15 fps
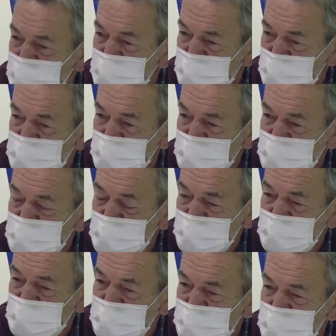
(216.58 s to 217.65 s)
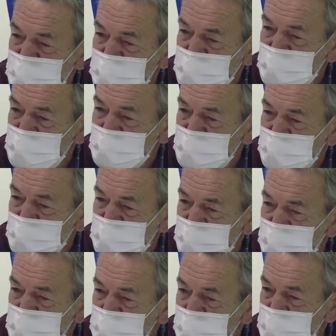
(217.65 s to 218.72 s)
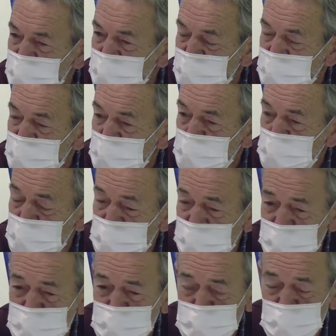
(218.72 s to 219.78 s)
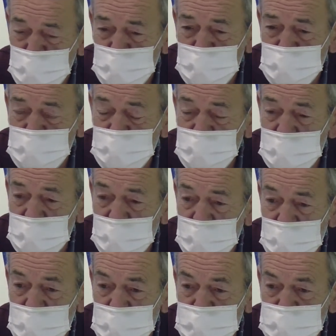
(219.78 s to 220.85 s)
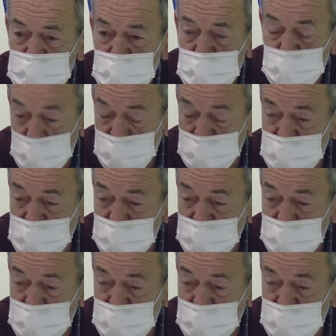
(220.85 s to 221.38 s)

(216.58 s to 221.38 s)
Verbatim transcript: ¿verdad? Y tenemos mucho que conocer en Villar. Pues sí, yo creo que es una, como bien